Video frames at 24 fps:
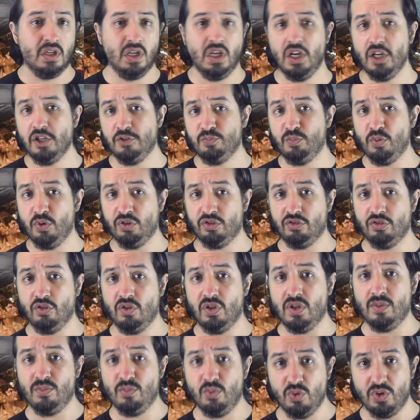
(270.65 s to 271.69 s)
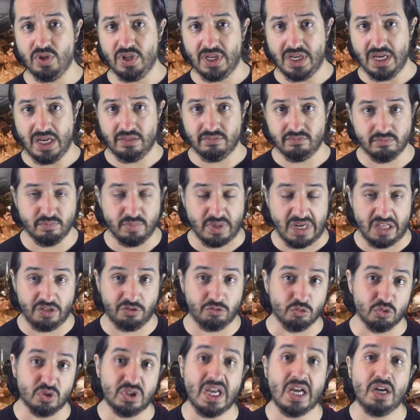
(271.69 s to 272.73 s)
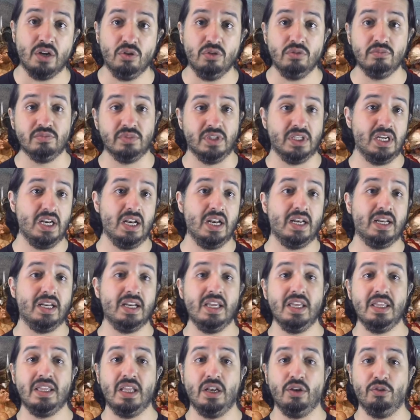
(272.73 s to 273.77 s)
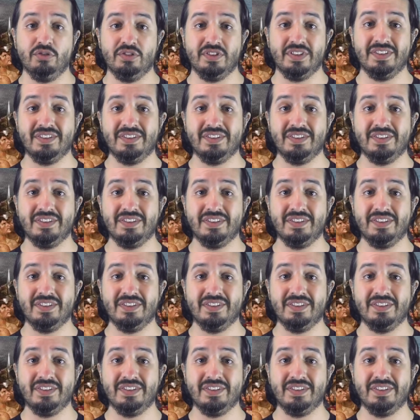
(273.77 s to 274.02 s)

El esposo de Búdica, para su tago, era el rey de los